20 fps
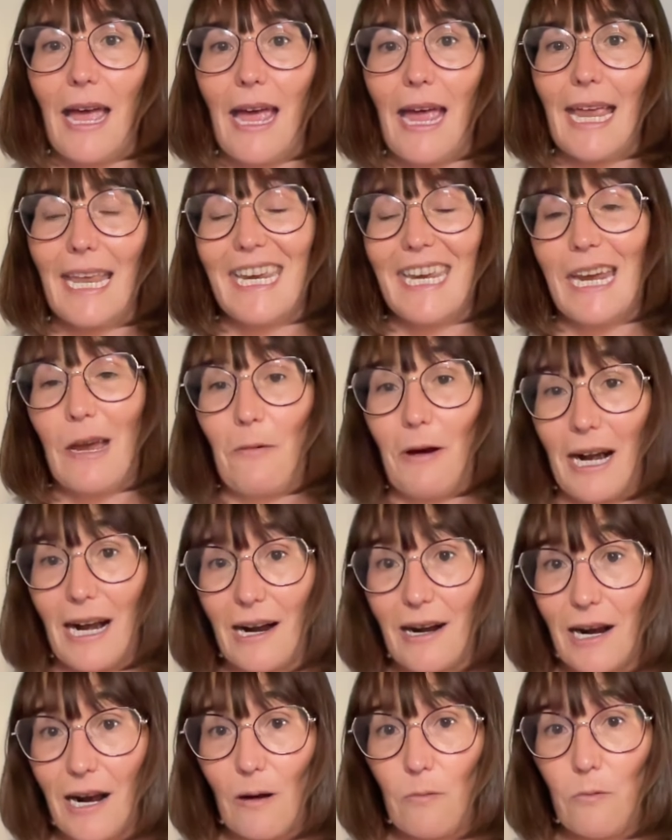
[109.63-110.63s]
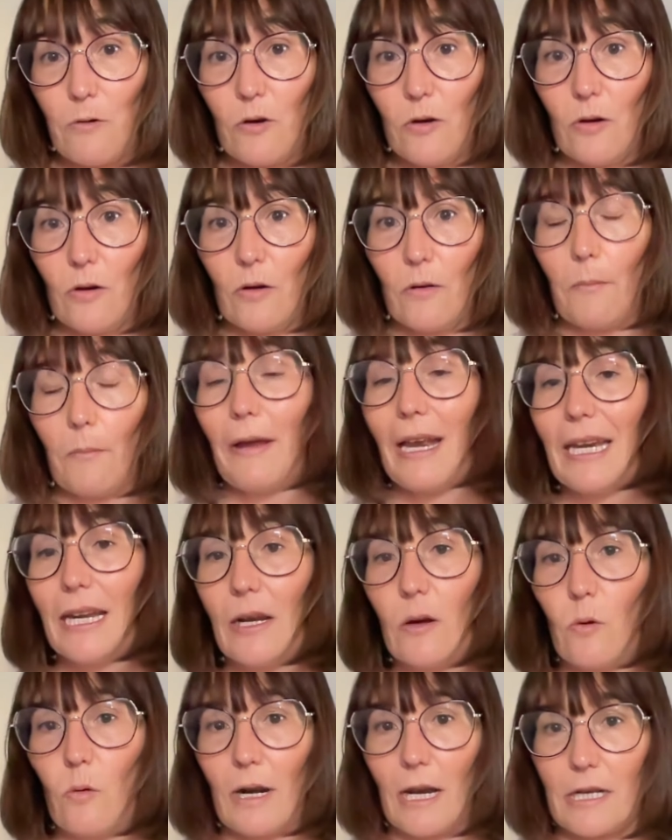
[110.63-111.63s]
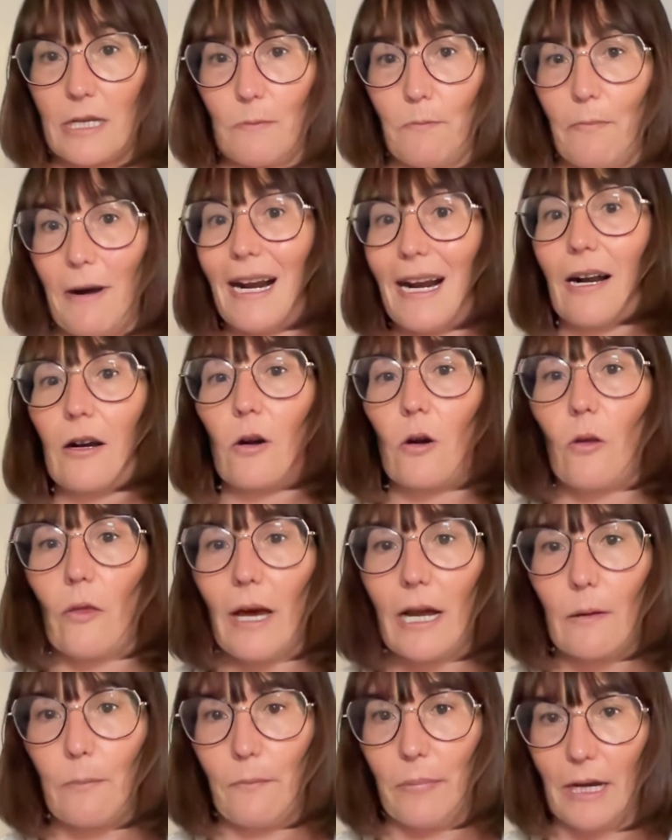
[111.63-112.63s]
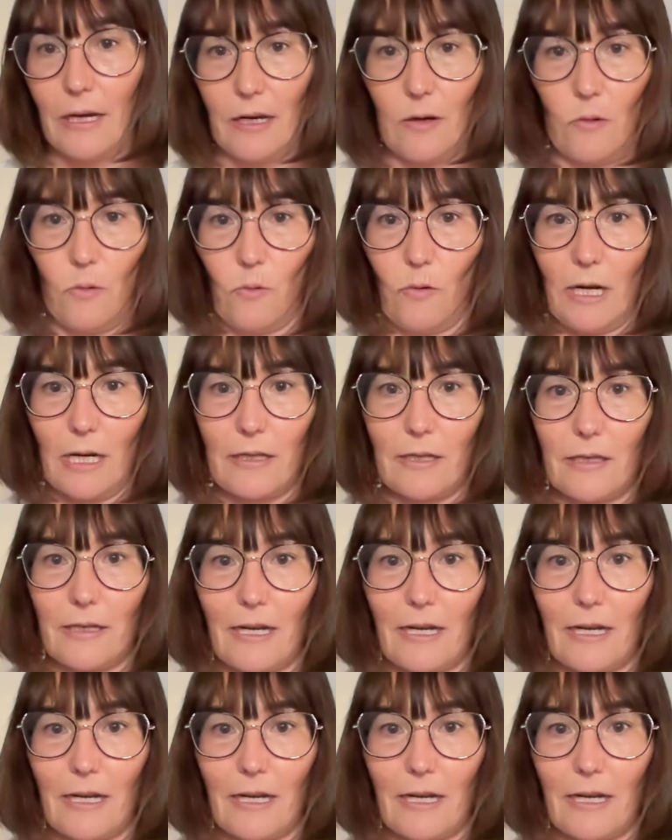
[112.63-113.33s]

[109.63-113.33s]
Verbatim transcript: llevar a cabo películas, para rodar películas.